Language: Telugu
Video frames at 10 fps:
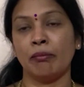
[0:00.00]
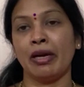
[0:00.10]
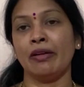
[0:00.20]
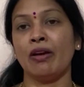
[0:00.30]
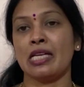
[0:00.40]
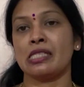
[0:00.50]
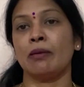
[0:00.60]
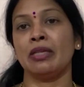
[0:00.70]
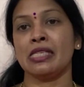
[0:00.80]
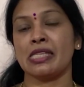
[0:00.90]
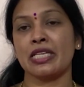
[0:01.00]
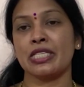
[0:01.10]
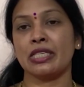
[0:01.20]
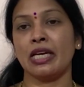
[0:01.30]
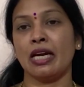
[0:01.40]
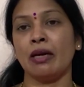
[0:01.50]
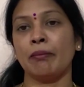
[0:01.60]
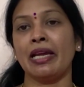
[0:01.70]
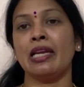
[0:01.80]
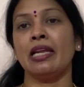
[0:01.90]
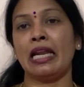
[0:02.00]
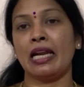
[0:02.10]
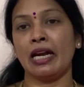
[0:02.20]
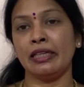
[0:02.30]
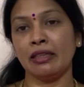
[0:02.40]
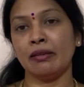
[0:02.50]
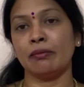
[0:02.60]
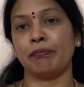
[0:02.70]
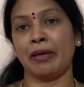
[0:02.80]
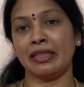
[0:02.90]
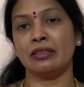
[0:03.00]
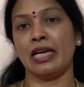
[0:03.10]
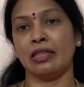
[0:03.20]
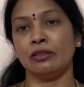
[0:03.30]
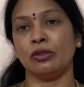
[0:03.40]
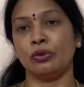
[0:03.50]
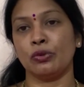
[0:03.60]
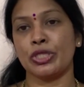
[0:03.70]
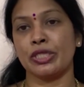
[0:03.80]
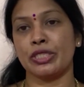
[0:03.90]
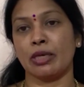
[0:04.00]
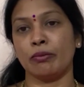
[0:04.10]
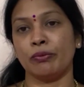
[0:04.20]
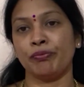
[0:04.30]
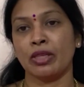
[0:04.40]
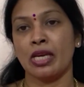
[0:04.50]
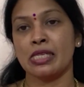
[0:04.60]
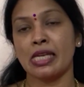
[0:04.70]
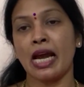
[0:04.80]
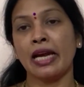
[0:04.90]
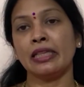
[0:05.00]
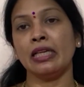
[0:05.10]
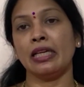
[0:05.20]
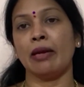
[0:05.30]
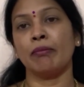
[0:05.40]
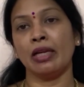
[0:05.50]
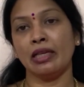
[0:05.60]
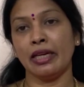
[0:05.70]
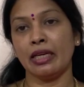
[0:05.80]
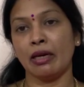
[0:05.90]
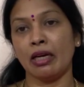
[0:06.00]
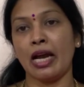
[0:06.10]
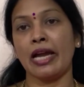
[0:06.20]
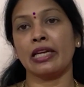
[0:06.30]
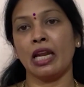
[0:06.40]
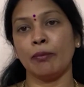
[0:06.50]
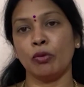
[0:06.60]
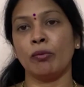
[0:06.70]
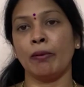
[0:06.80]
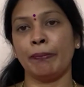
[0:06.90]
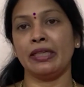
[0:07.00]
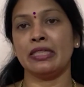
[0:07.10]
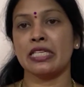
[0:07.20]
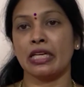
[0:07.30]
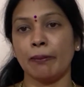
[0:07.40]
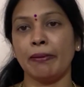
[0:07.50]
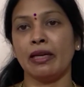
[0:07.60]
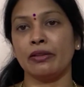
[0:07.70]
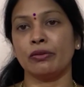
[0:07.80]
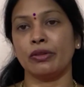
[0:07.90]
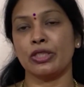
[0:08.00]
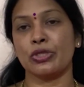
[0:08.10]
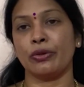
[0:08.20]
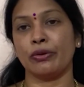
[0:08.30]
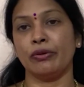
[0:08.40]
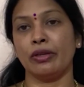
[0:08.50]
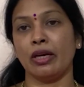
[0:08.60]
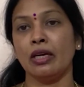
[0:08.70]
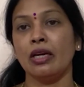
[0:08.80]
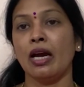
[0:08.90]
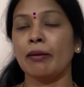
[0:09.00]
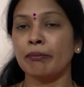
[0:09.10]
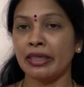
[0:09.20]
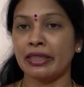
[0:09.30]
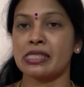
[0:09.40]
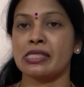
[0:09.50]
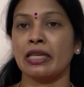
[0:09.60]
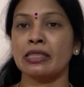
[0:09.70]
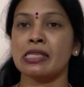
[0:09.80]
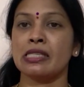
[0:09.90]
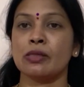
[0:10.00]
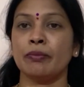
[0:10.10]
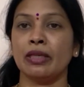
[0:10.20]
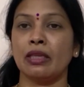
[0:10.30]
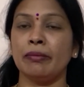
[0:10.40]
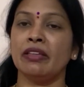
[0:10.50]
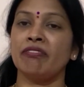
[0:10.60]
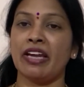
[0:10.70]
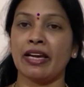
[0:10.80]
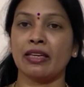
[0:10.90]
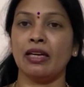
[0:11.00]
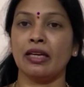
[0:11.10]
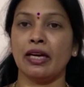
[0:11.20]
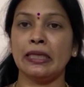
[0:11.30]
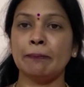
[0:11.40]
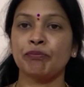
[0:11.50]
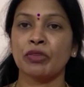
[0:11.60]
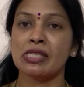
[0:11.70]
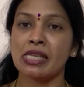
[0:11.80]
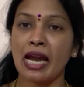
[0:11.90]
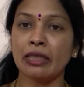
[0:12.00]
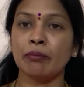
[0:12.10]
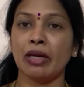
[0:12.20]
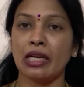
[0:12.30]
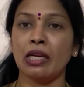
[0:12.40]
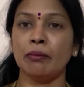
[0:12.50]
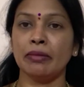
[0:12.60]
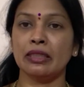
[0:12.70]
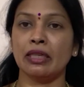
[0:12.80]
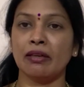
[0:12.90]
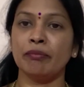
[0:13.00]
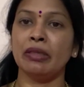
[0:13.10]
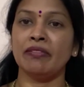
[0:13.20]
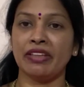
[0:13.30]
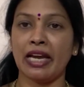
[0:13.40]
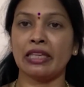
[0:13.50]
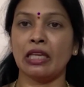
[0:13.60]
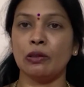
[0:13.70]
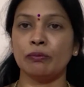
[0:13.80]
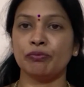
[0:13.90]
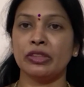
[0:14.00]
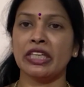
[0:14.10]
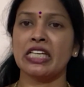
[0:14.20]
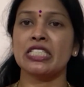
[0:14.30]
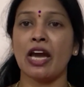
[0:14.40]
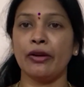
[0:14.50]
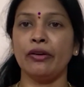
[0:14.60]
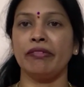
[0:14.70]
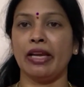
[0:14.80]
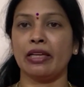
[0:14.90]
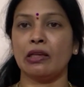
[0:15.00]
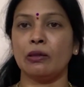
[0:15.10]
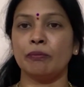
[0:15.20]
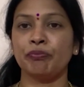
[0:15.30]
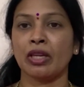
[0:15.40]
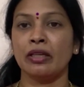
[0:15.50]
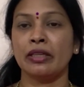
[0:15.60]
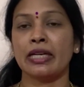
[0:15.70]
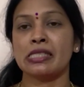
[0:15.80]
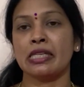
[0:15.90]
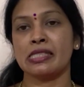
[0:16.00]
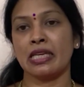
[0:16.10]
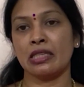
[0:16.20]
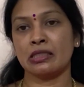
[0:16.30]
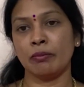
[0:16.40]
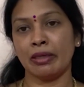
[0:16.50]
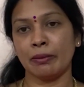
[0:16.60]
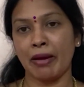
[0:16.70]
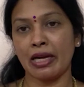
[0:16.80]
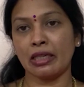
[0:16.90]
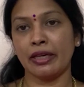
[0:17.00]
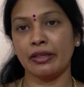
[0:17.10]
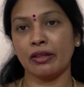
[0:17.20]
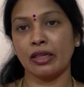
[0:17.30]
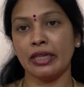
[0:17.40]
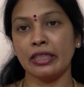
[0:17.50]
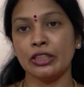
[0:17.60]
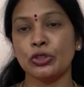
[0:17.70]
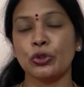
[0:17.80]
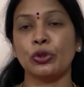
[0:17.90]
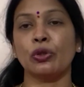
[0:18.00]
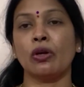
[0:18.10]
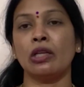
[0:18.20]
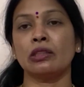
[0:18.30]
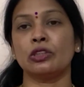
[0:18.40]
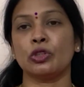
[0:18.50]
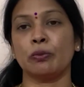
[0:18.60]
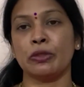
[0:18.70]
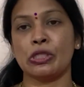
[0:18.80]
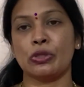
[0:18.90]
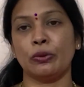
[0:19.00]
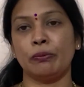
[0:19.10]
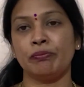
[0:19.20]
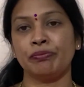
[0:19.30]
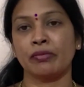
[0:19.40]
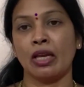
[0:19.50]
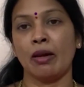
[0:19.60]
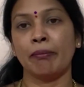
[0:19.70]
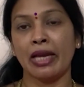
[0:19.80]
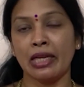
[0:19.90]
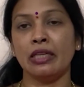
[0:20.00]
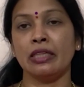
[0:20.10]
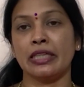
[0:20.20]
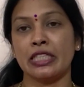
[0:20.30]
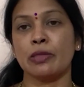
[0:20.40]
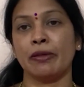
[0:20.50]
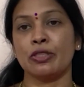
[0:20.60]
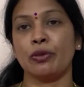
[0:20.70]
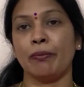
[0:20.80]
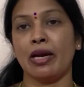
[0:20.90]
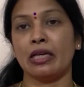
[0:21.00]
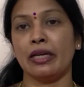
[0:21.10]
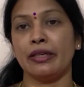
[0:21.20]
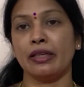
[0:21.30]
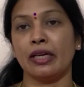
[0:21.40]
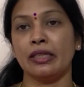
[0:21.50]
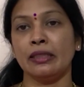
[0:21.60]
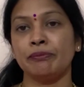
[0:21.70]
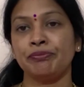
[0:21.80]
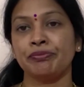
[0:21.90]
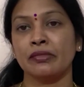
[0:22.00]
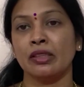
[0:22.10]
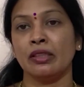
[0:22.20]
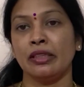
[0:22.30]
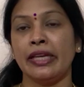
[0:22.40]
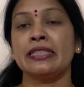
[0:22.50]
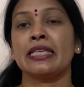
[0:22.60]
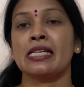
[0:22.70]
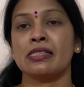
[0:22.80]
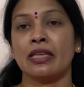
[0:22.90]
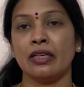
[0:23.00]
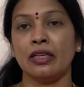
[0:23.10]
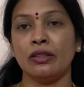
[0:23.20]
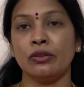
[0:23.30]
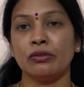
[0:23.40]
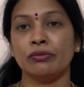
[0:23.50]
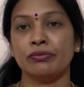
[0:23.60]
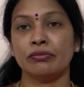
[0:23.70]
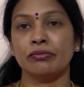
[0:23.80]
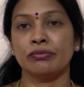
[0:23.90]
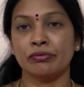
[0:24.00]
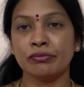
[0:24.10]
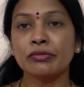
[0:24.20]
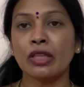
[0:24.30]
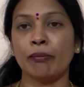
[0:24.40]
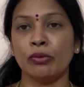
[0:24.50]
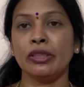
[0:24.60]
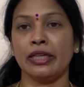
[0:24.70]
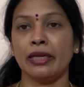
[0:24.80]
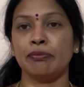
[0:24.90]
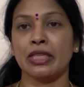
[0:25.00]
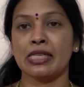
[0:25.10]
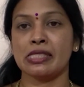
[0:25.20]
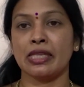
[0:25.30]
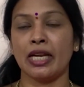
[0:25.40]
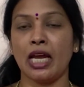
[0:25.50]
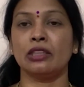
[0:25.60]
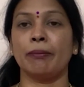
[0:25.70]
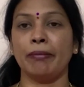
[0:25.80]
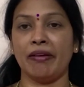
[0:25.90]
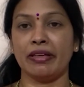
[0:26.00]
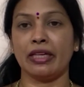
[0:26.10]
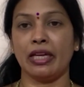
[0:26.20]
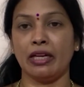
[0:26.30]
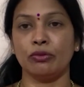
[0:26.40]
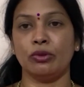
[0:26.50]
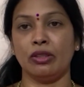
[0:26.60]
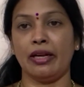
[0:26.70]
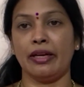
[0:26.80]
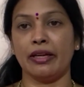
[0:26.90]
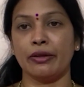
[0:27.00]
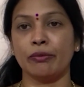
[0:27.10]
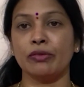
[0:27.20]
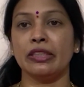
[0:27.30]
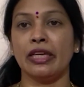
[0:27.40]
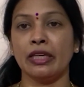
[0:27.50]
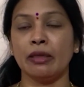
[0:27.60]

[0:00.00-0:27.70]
మనం అసెంబ్లీ సాక్షిగా మహిళలను ఎలాంటి పదజాలంతో దూషించాము సాటి ఎమ్మెల్యే అయిన అఖిల భూమప్రియ చిన్నపిల్లను కూడా చూడకుండా అమ్మాయి డ్రెస్సింగ్ సెన్స్ మీద మీ వ్యాఖ్యలు కానీ సాటి మహిళల మీద మీ వ్యాఖ్యలు దిగజారుడు వ్యాఖ్యలు డ్రెస్సింగ్ సెల్స్ల మీద మాట్లాడడం కానీ చుట్టుకొలతలు చూపిస్తూ మహిళల్ని కించపరుస్తూ మాట్లాడడం కానీ ఏం చేస్తారు నన్ను దమ్ముంటే రేప్ చేస్తారా ఆ దమ్ము ఎవరికైనా ఉందా అని అడగడం ఇదే